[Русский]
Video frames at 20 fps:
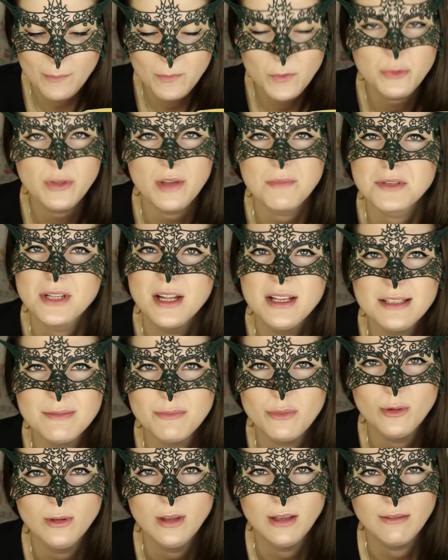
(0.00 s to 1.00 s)
Ну, там, знаете,
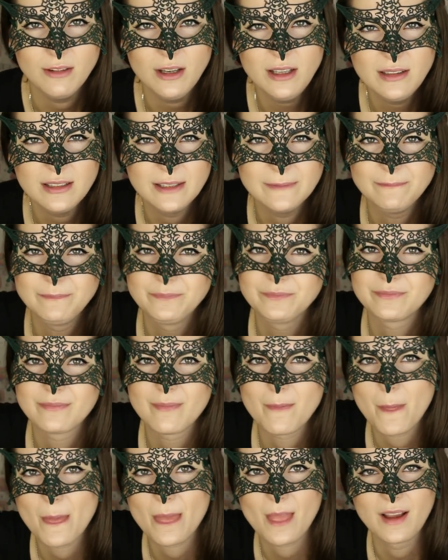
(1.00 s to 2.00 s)
полная ванна.
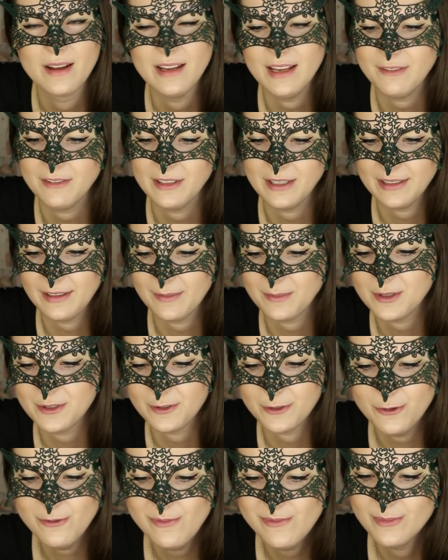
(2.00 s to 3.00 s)
Я в ней там
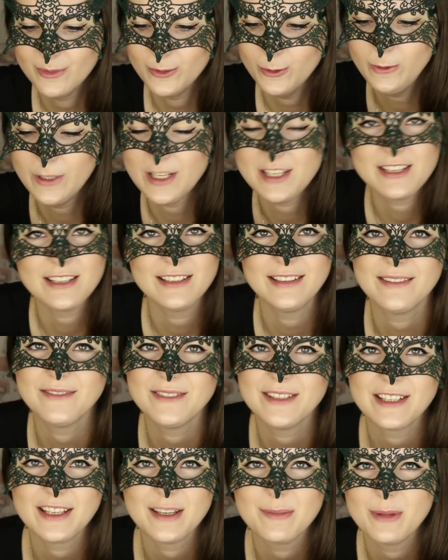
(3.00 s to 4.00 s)
сижу, уточки там
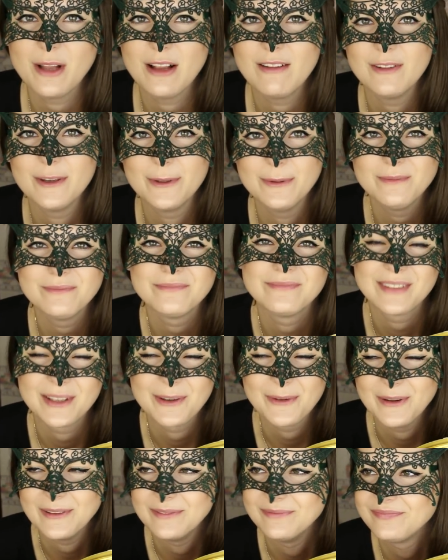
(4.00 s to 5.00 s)
всякие плавают.
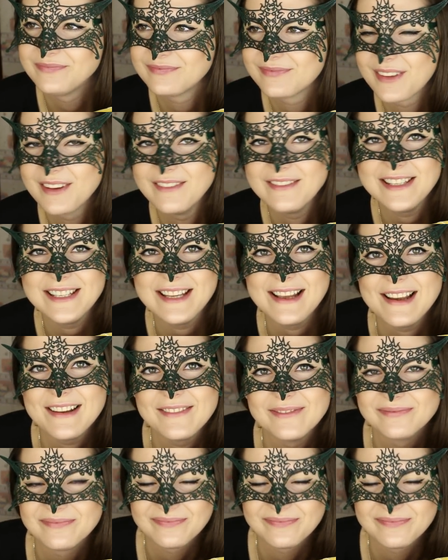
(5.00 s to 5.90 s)
Такое веселье.